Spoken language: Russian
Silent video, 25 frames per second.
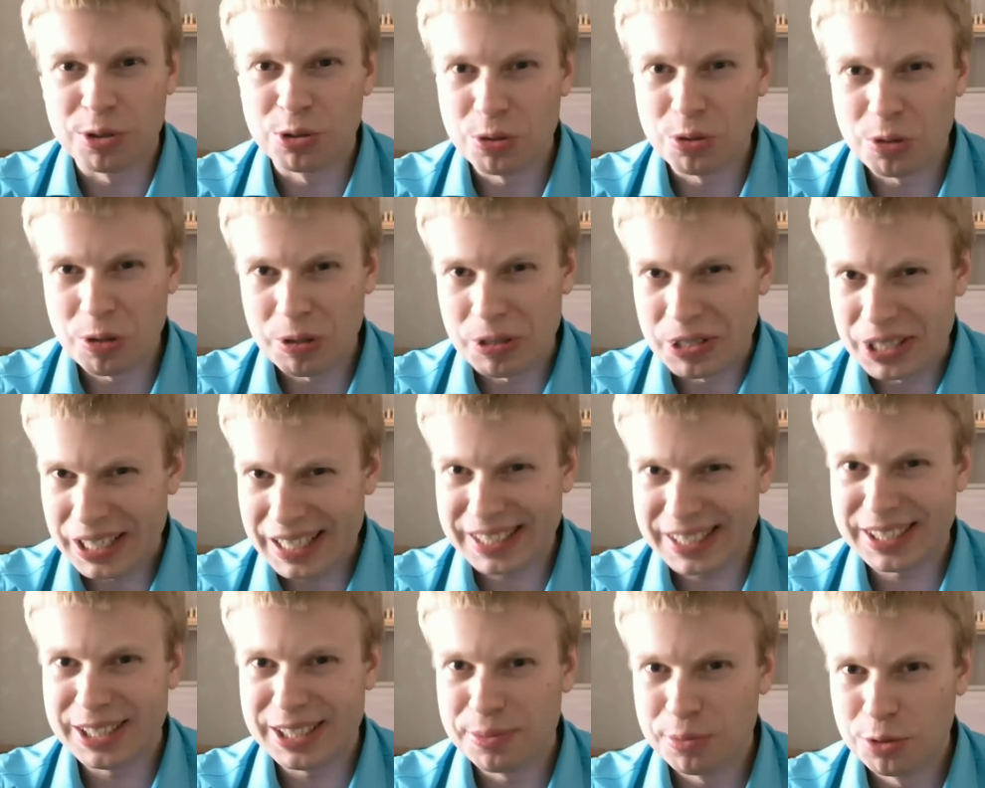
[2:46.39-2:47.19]
но я
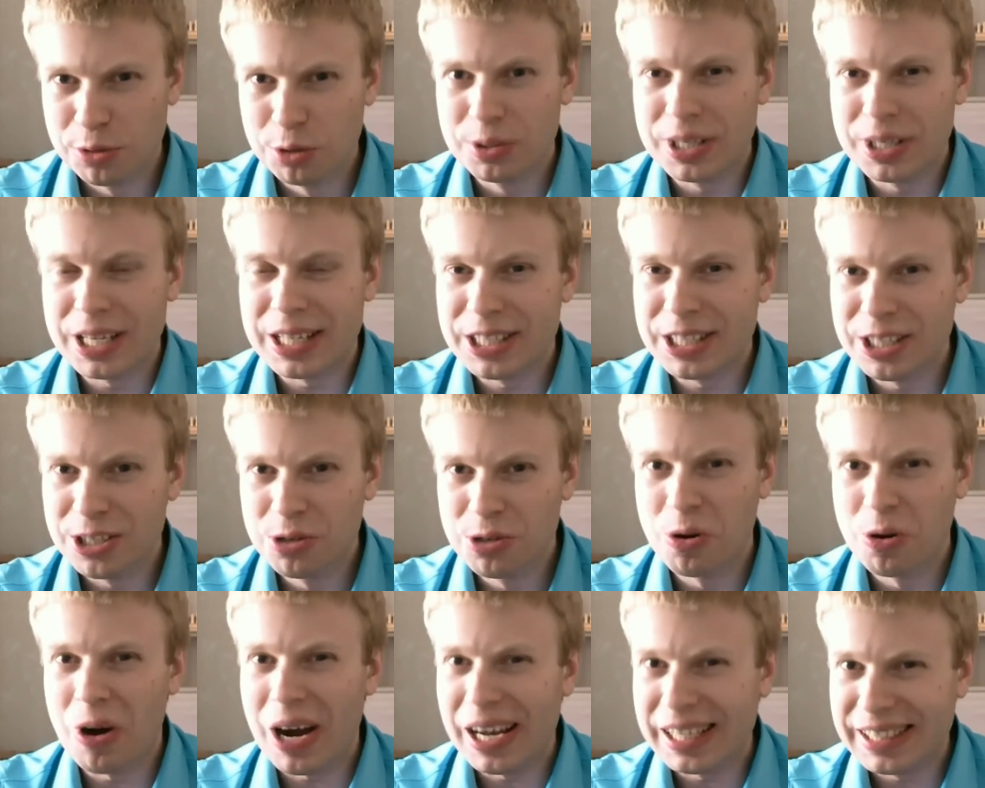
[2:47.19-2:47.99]
сниму на
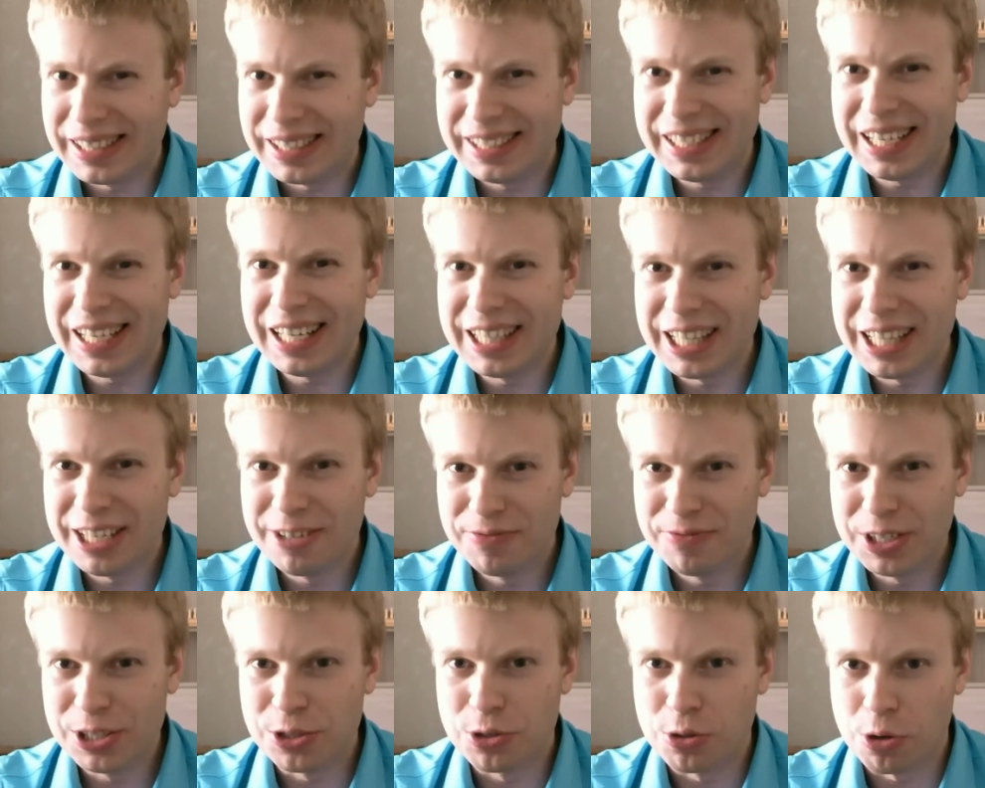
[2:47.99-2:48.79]
нее отдельное
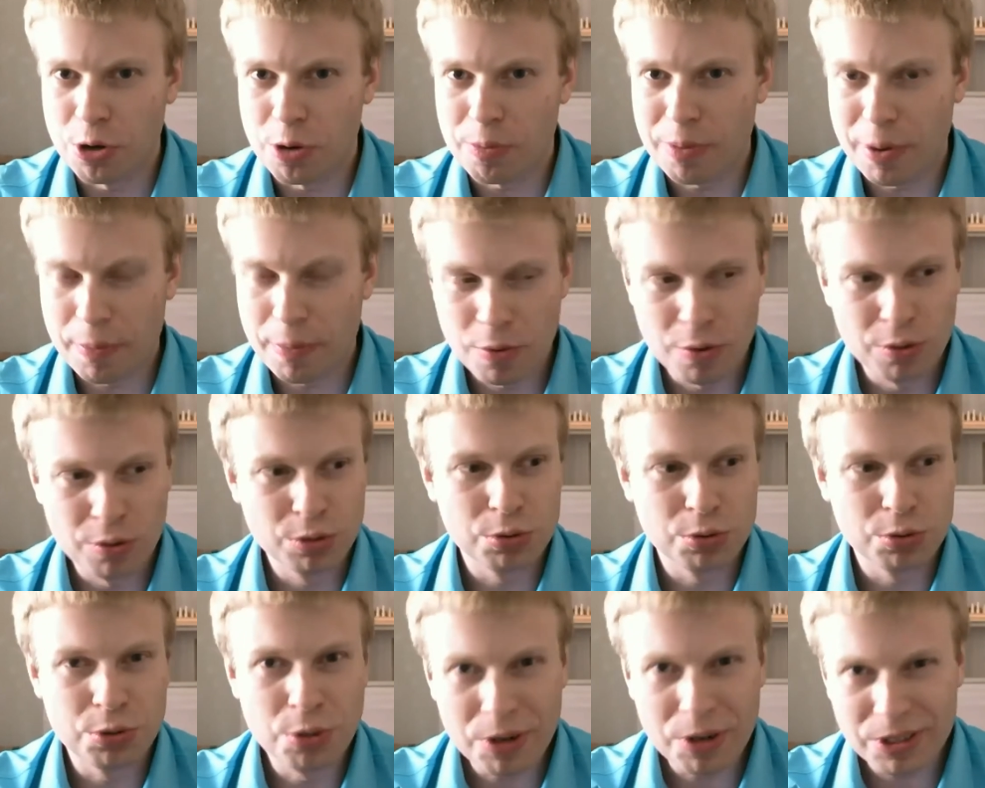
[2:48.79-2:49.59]
видео по
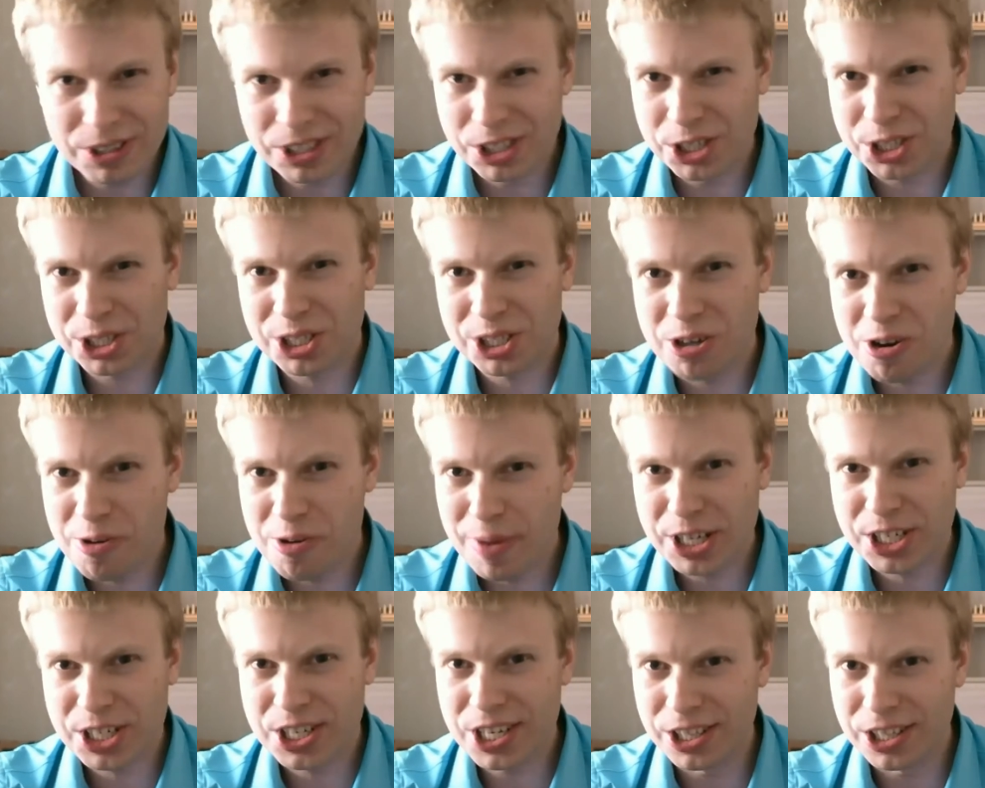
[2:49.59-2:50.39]
поводу юридического
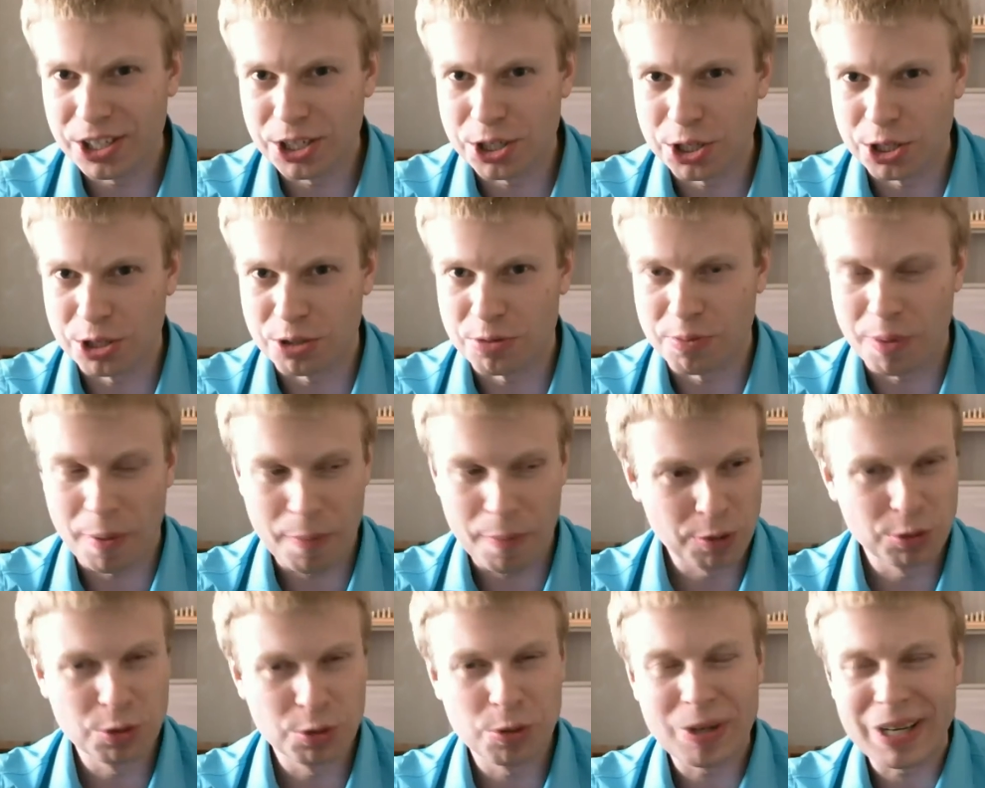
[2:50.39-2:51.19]
мошенничества, по
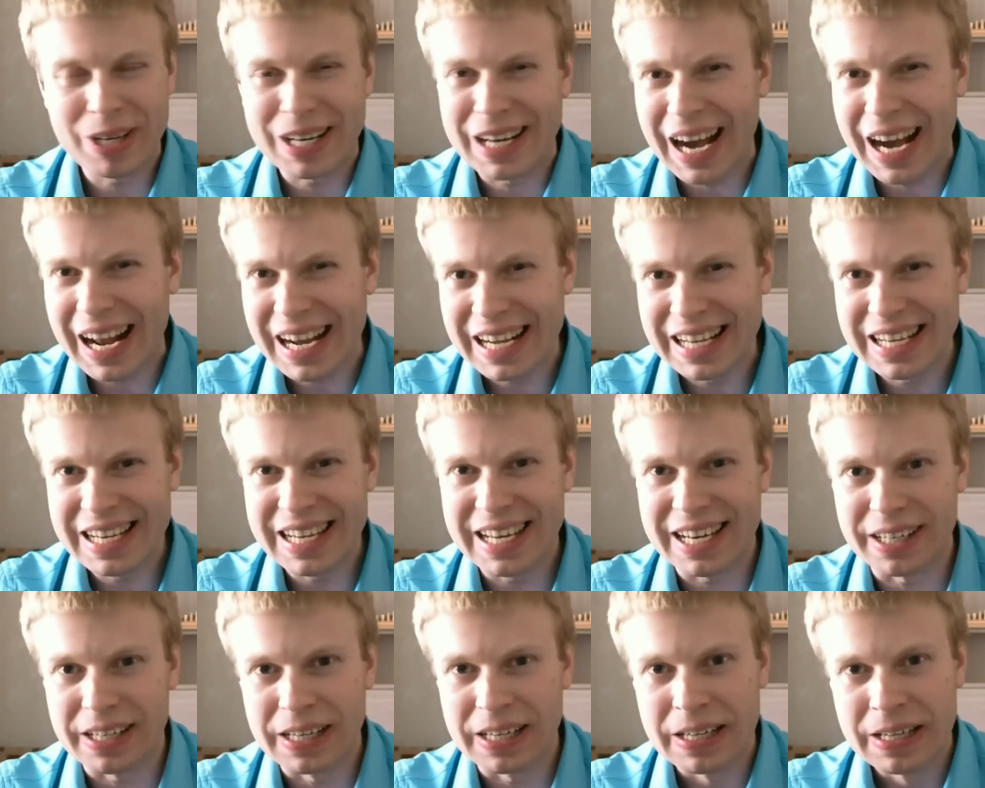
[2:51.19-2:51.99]
поводу
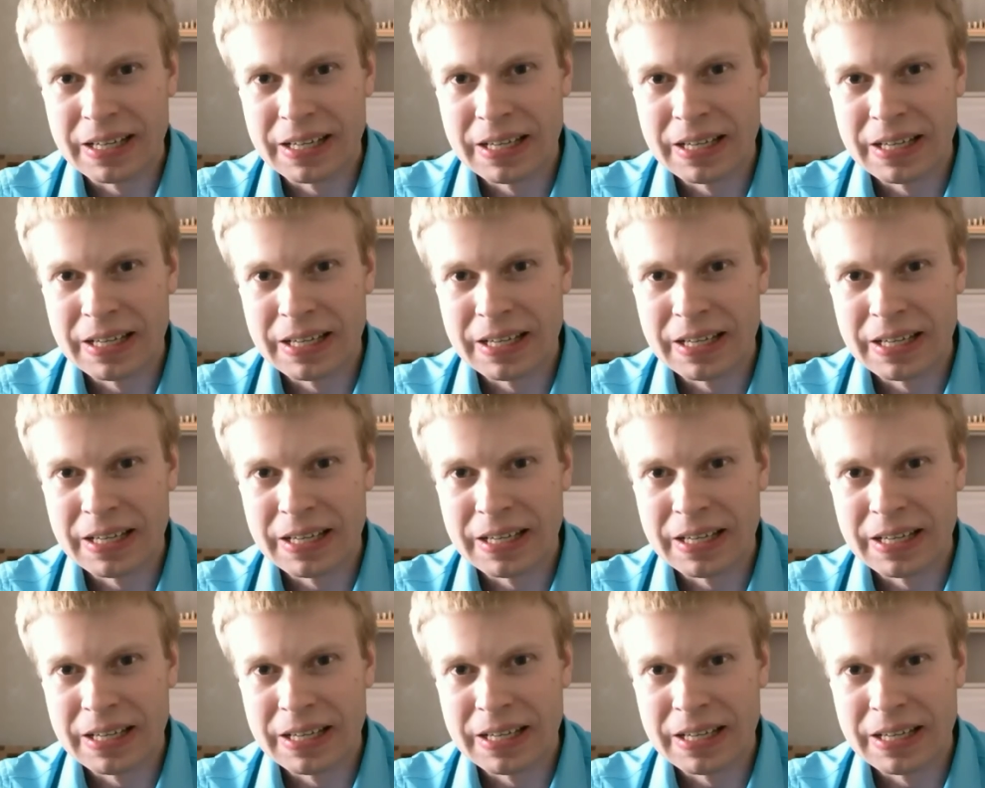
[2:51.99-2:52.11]
коллег.